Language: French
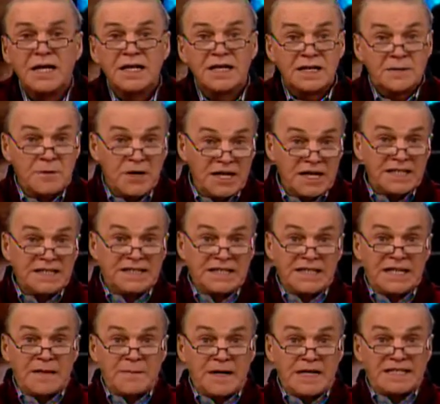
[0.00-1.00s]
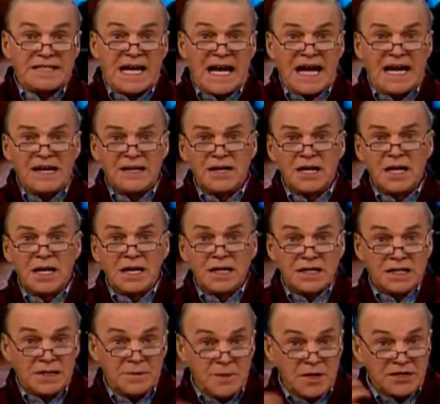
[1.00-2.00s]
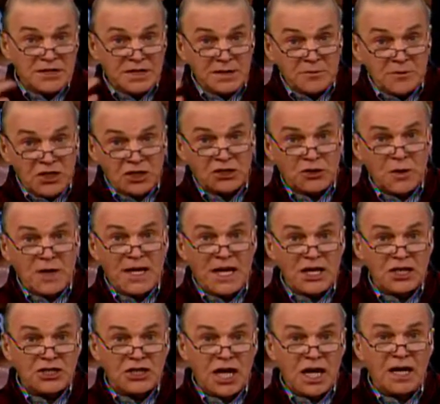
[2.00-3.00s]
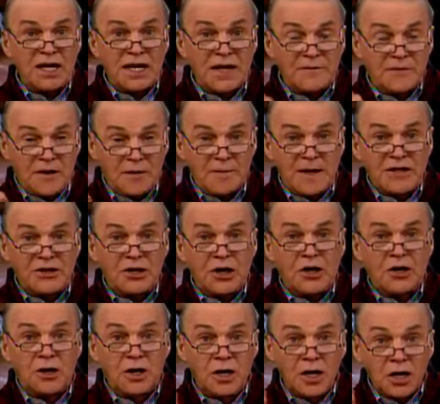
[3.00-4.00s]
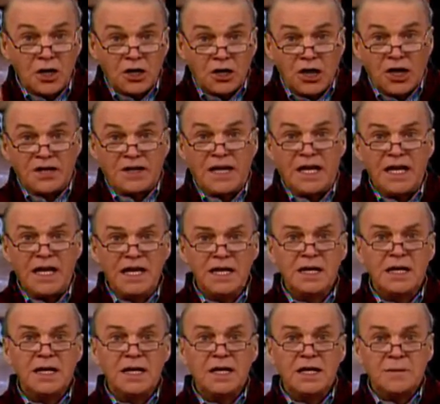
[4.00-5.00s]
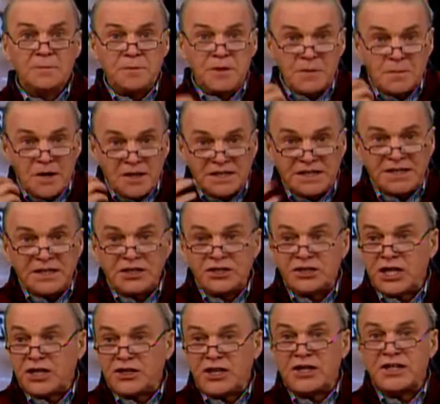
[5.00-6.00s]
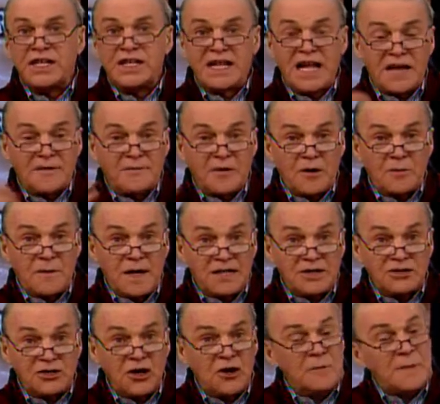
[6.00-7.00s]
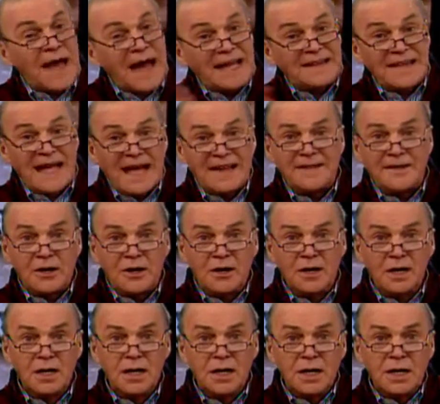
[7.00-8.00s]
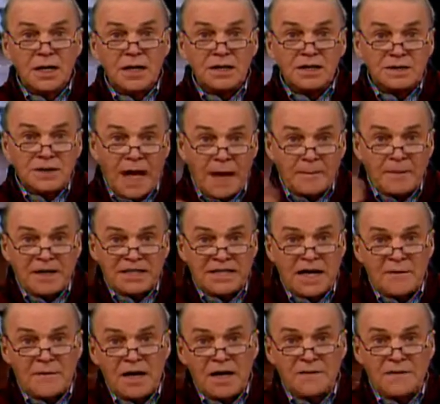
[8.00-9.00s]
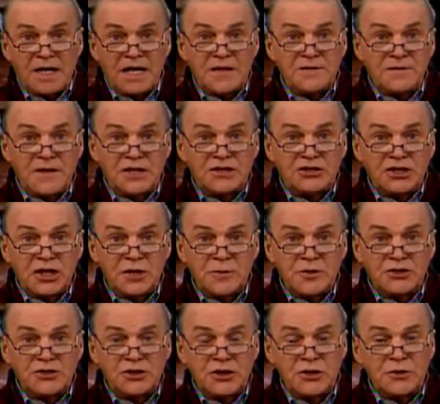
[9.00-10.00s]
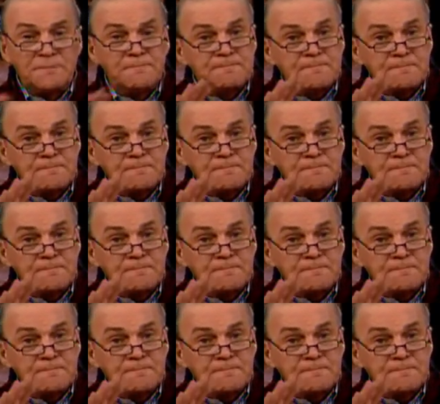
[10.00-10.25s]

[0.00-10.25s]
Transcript: qui m'a laissé des messages, qui me dit Moi, je suis un agent, un informateur codé, puis il m'a dit J'ai donné de l'information. Bien, à date, là, après avoir vérifié ça, monsieur,